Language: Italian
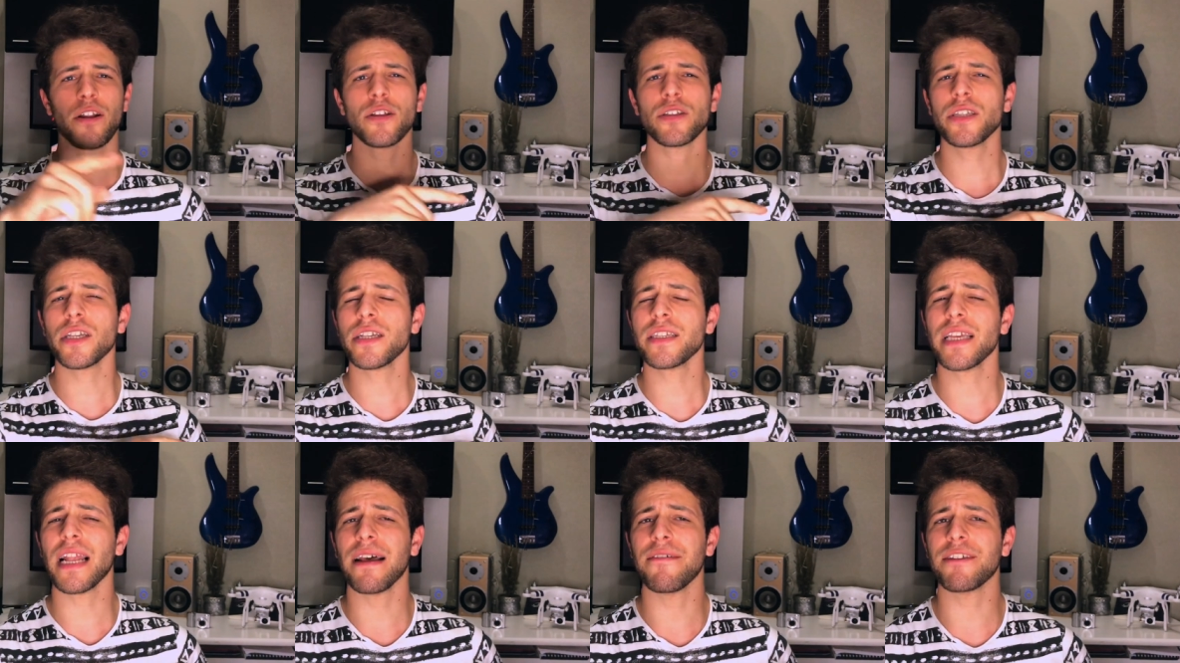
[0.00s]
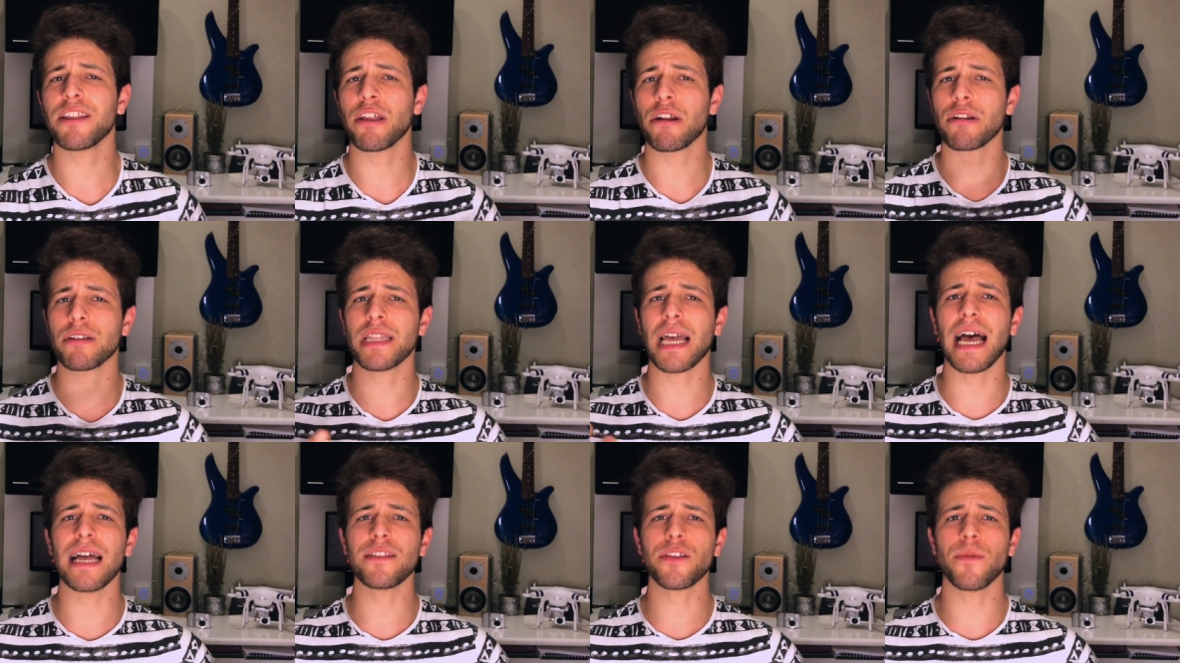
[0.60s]
non so se l'avete
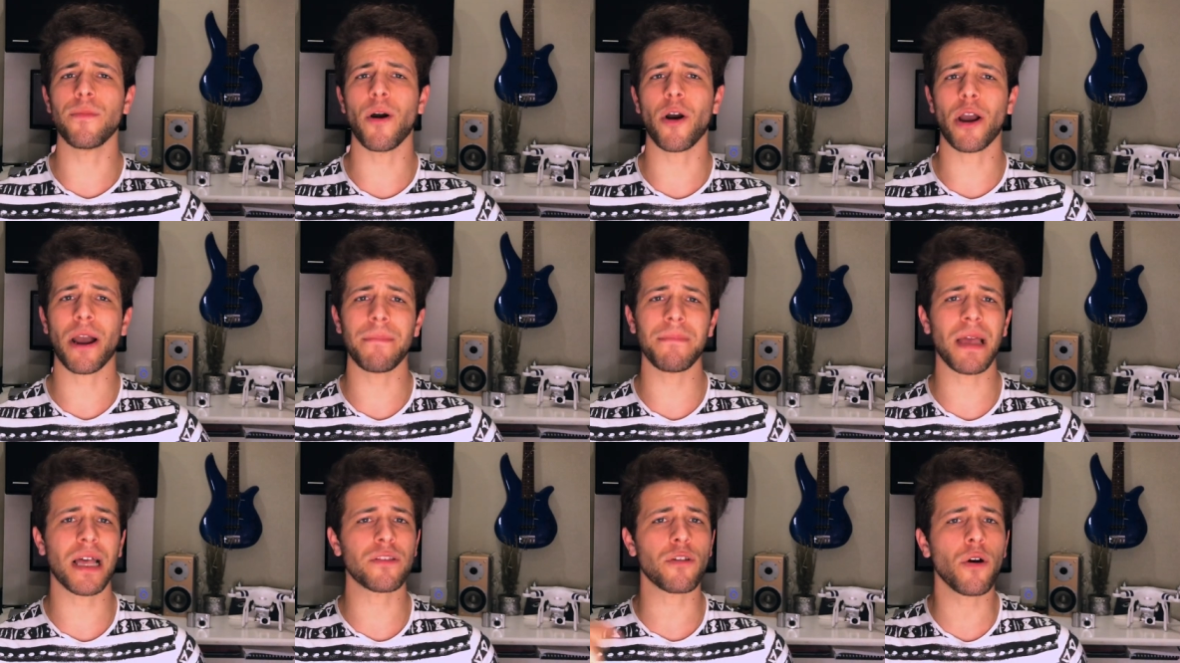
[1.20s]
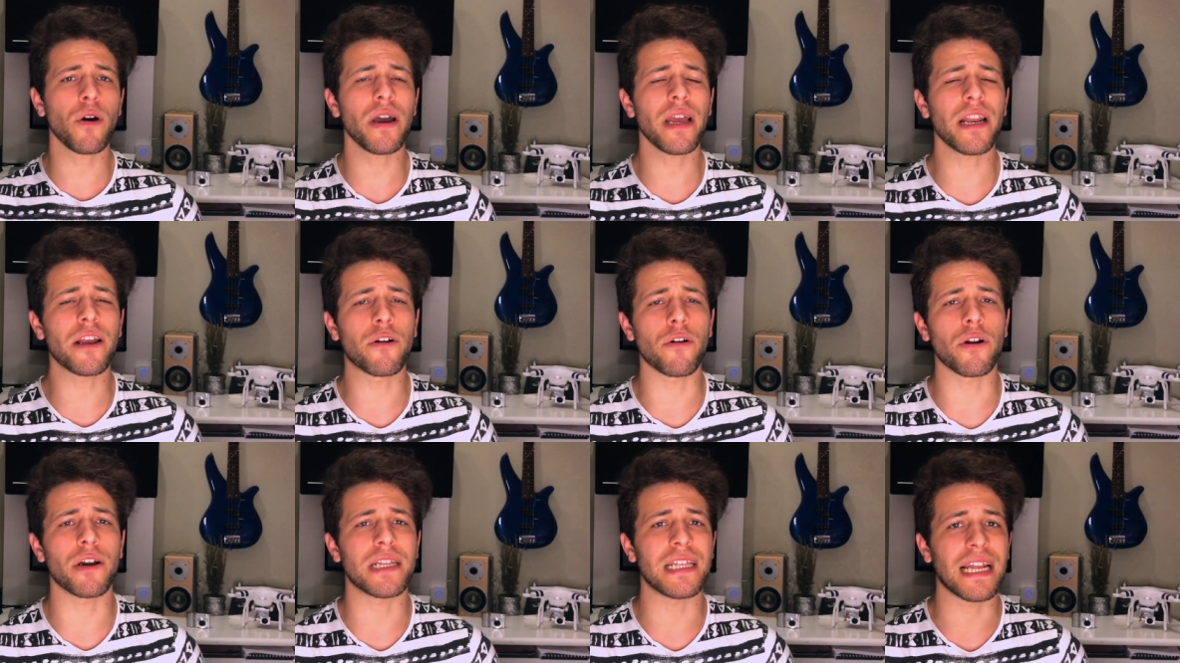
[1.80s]
notato ma ho cambiato il
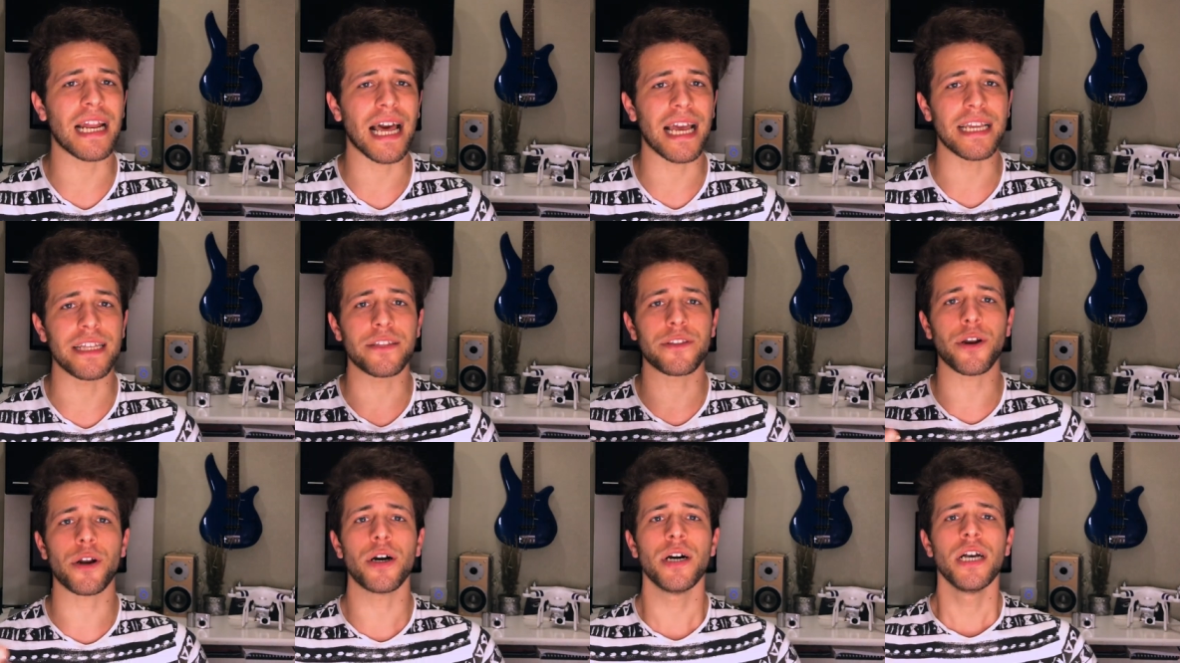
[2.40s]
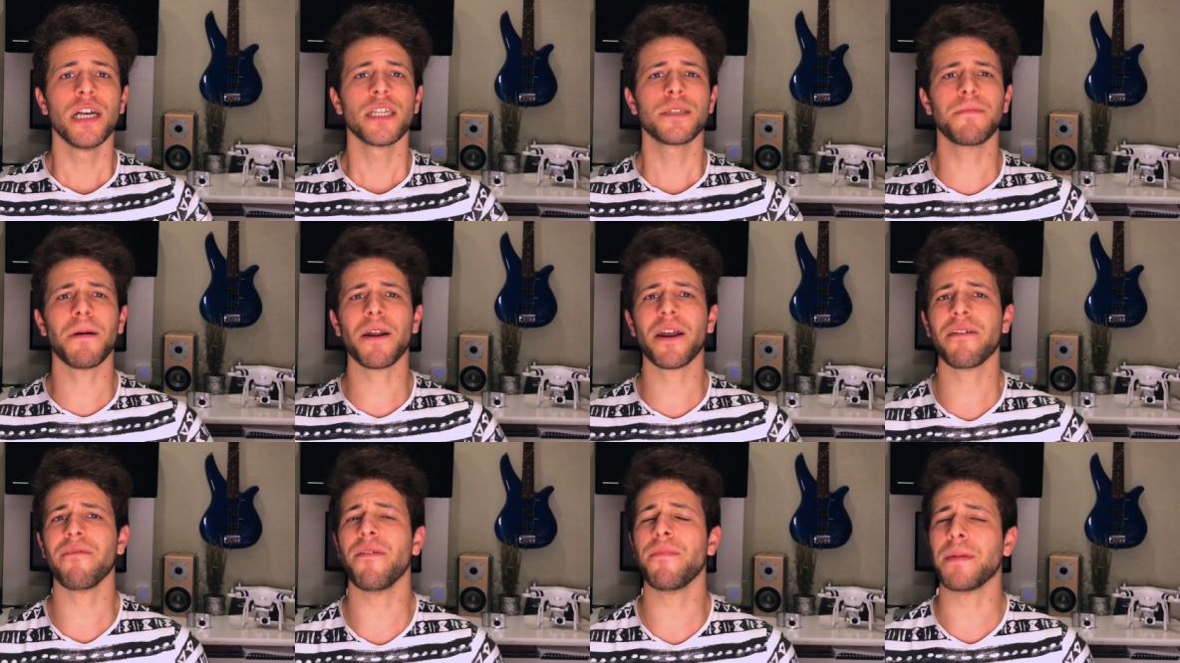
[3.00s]
colore della intro
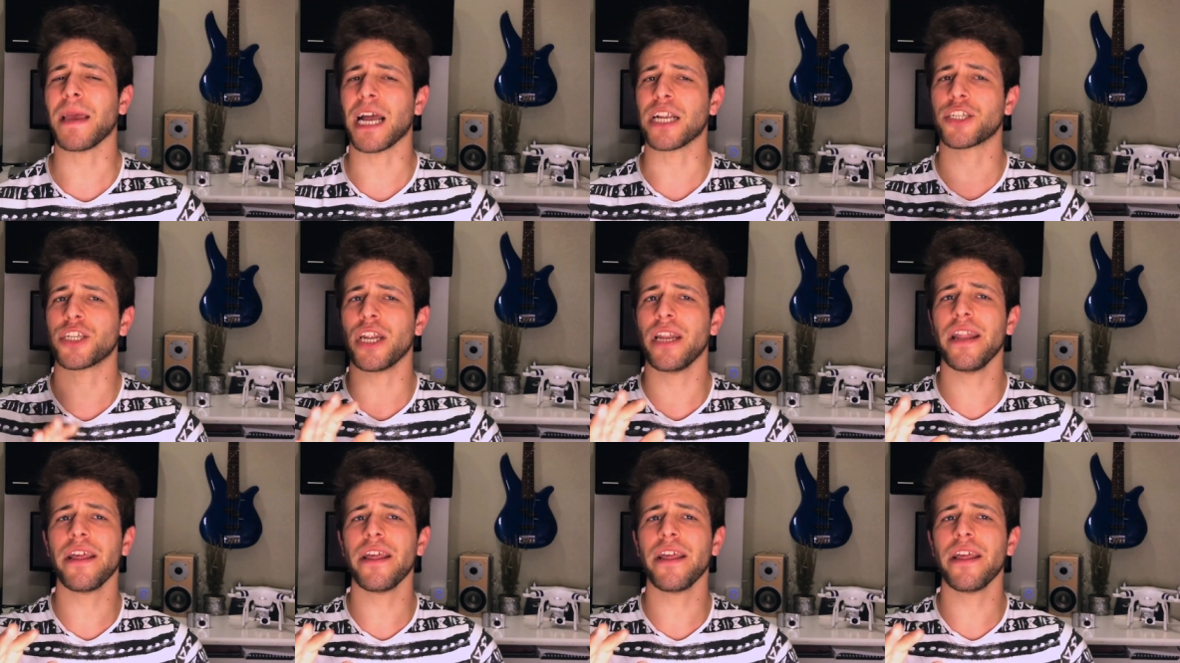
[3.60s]
Spero che vi piaccia,